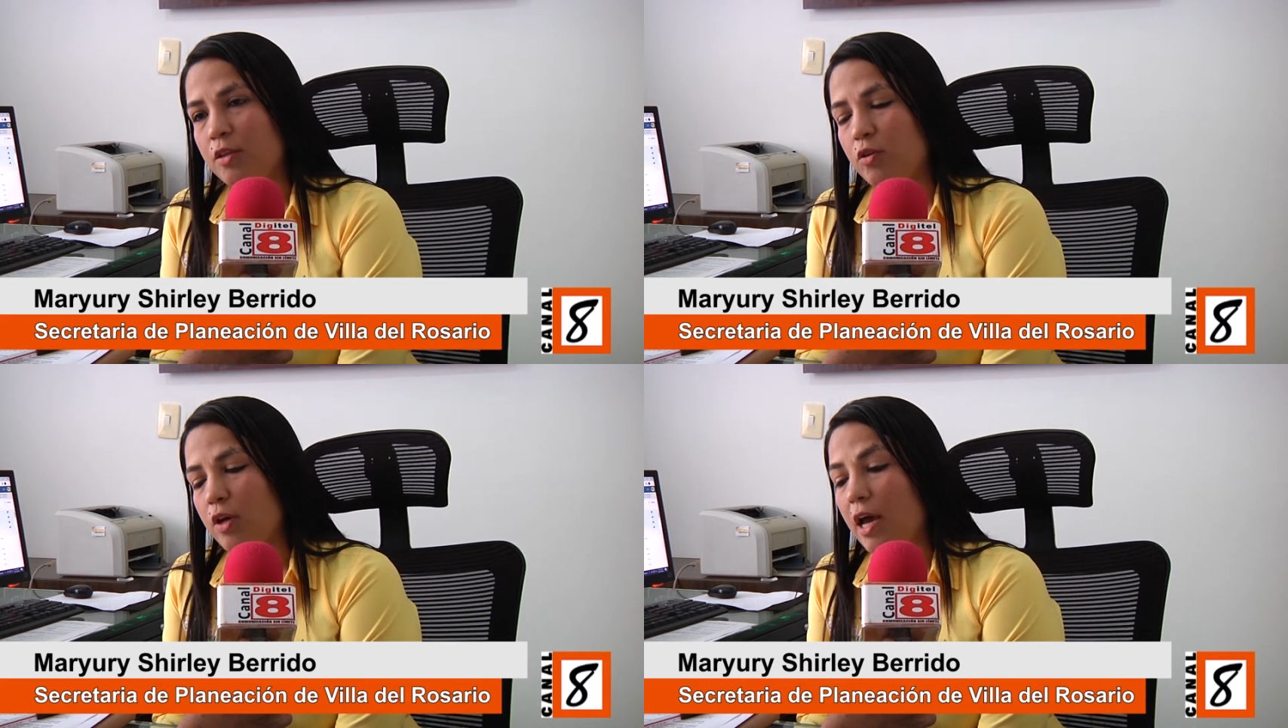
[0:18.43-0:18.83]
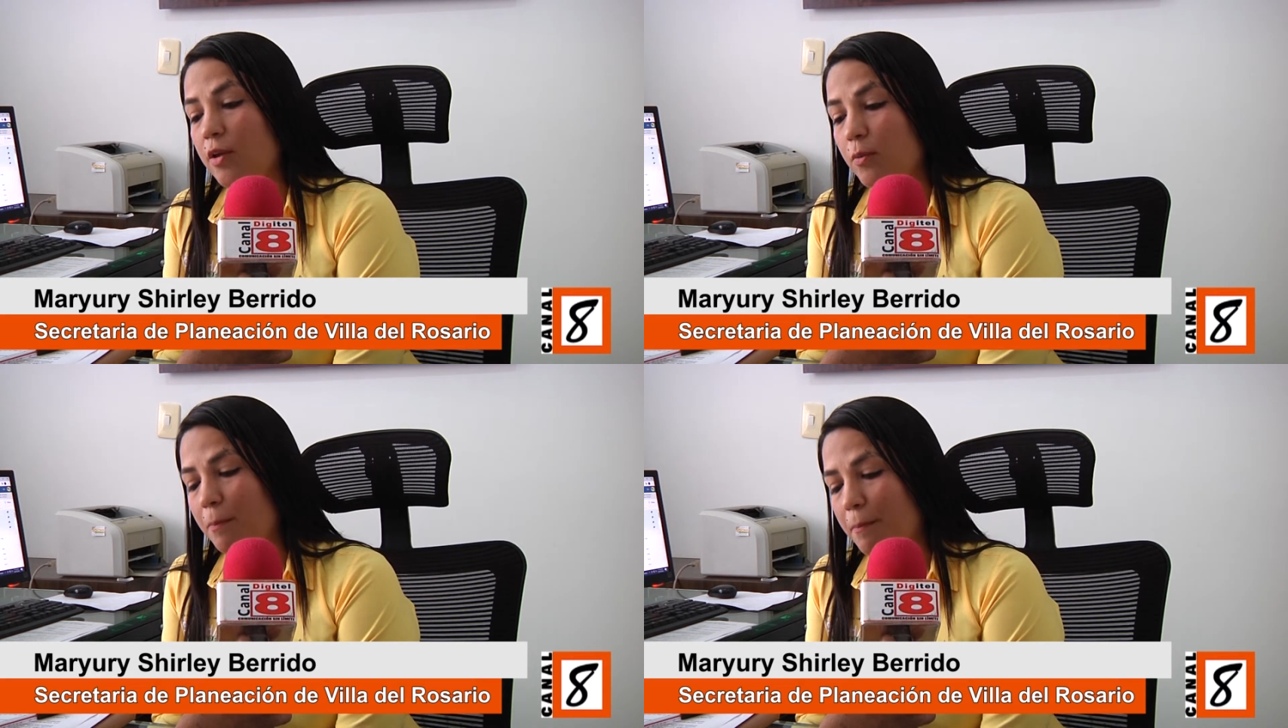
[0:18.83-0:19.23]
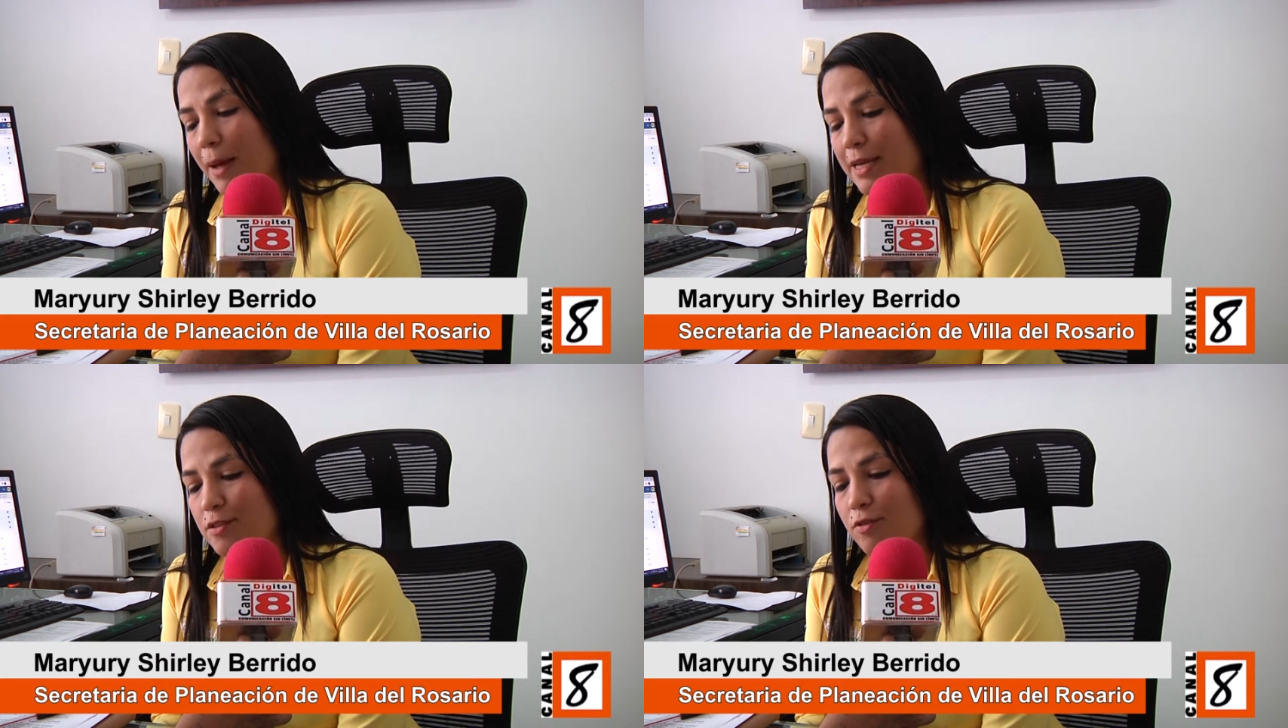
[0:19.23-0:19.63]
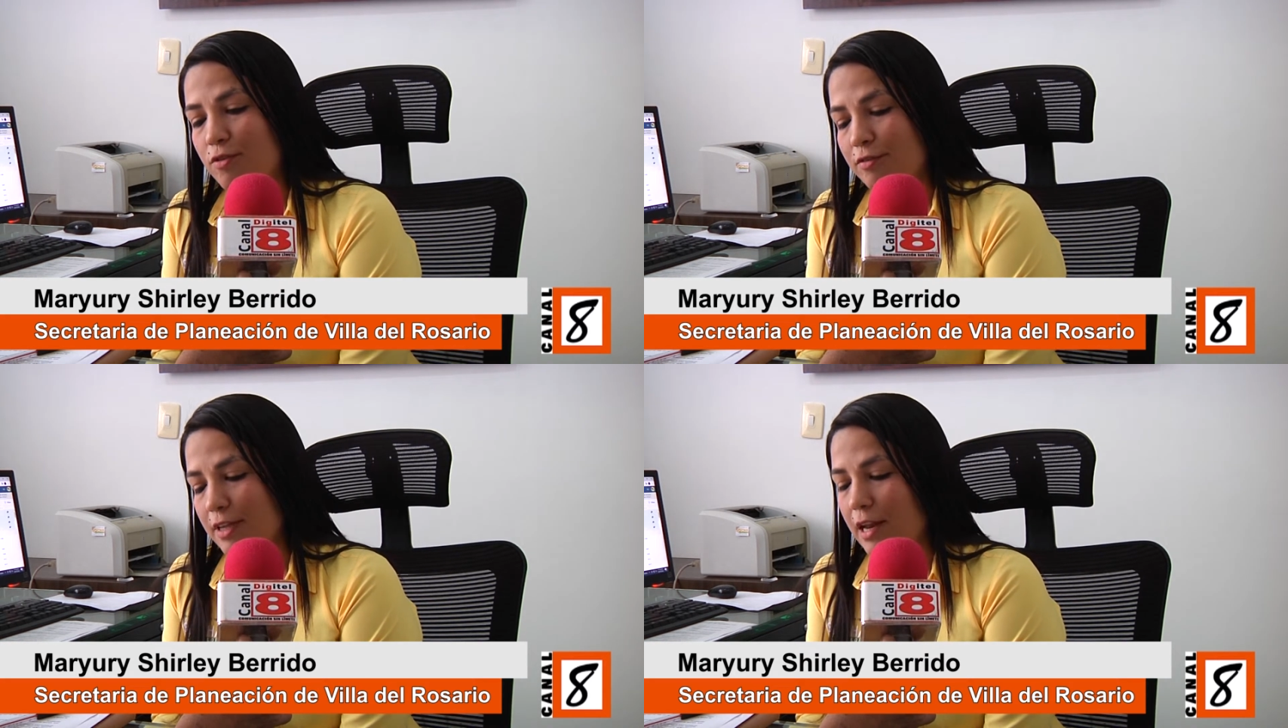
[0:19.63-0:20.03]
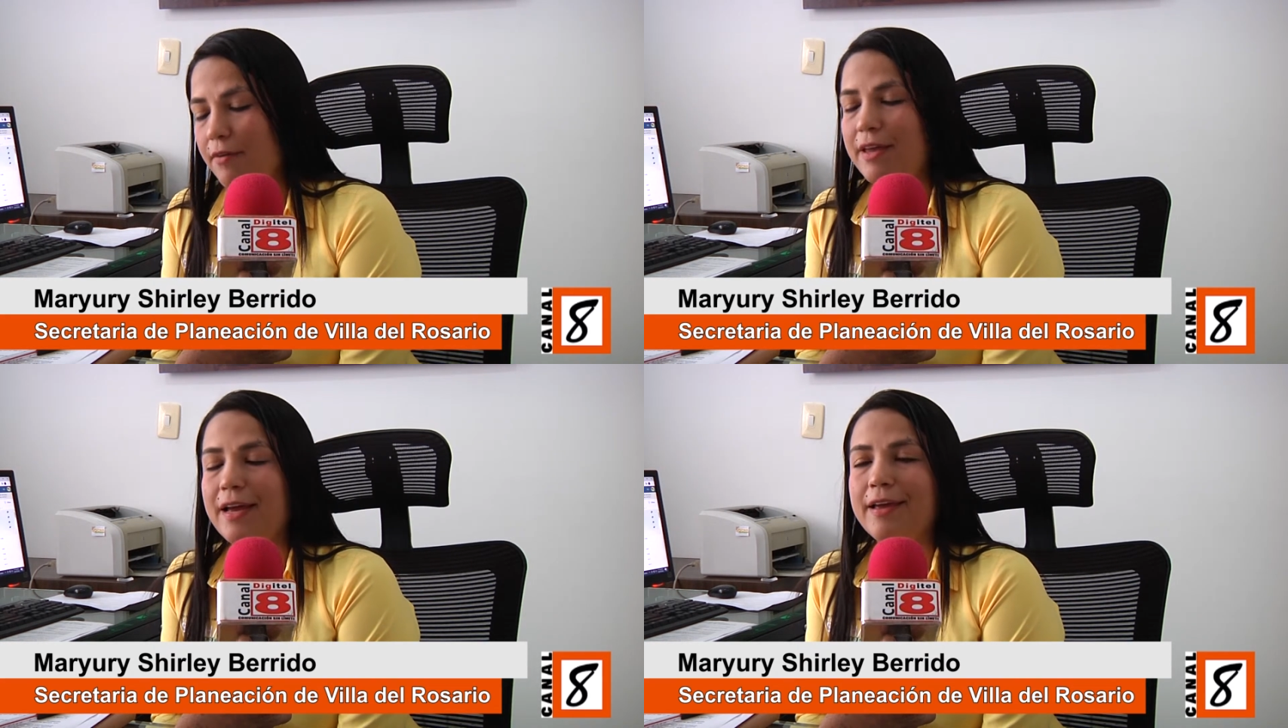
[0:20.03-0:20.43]
Entonces hay un paso de la
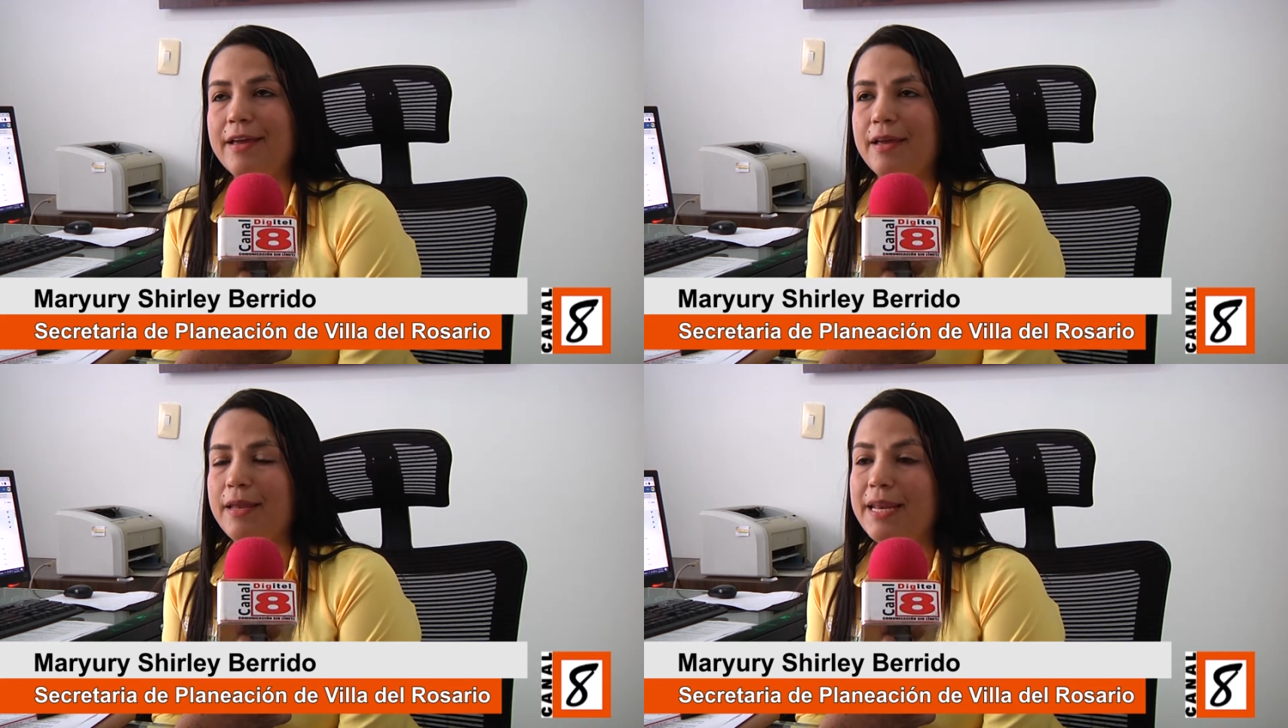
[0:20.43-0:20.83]
vía que